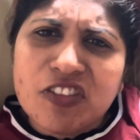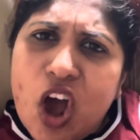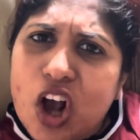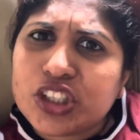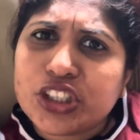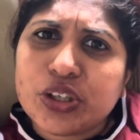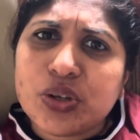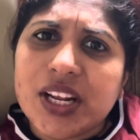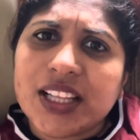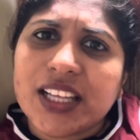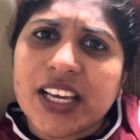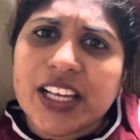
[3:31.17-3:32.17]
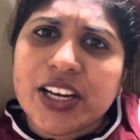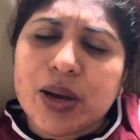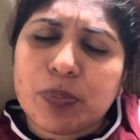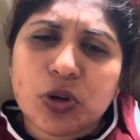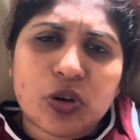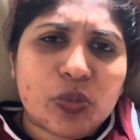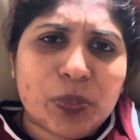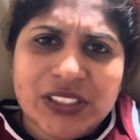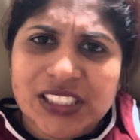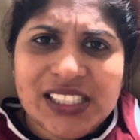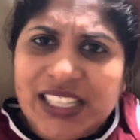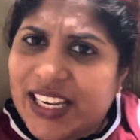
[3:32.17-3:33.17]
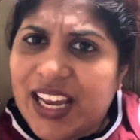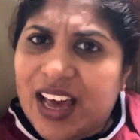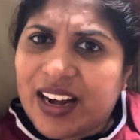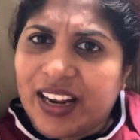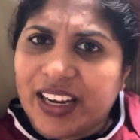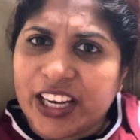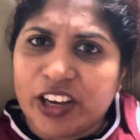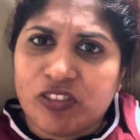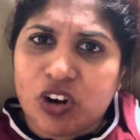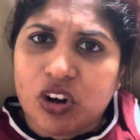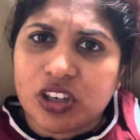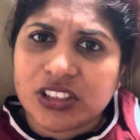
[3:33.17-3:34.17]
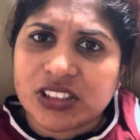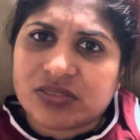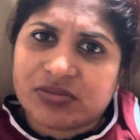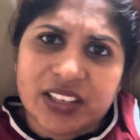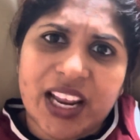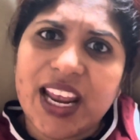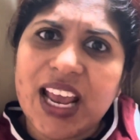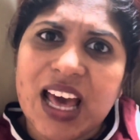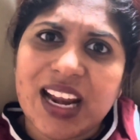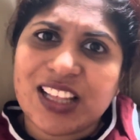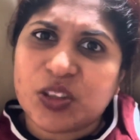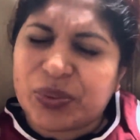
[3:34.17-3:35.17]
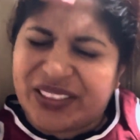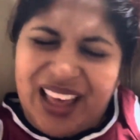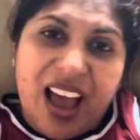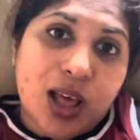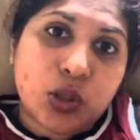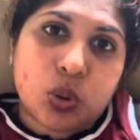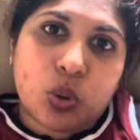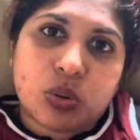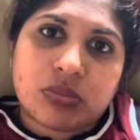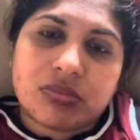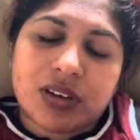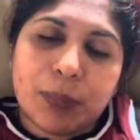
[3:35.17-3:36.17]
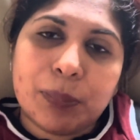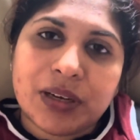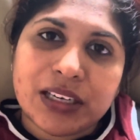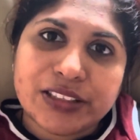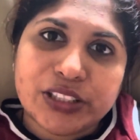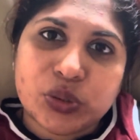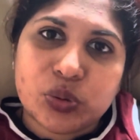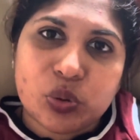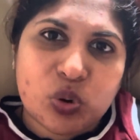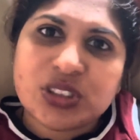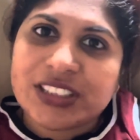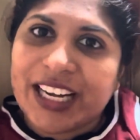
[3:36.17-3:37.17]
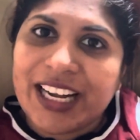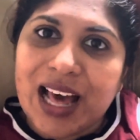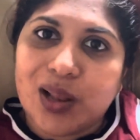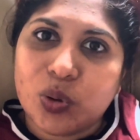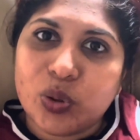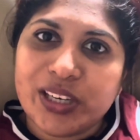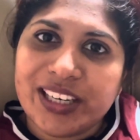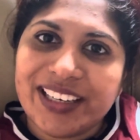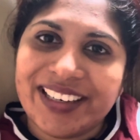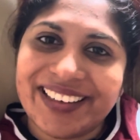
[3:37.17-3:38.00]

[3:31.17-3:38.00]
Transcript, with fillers: व्लॉग्स uh, क्यों नहीं देख रहे हो आप लोग को पसंद नहीं आ रहा है क्या व्लॉग्स नहीं आ रहा है तो बता दो कम करती हूँ रोज नहीं डालूंगी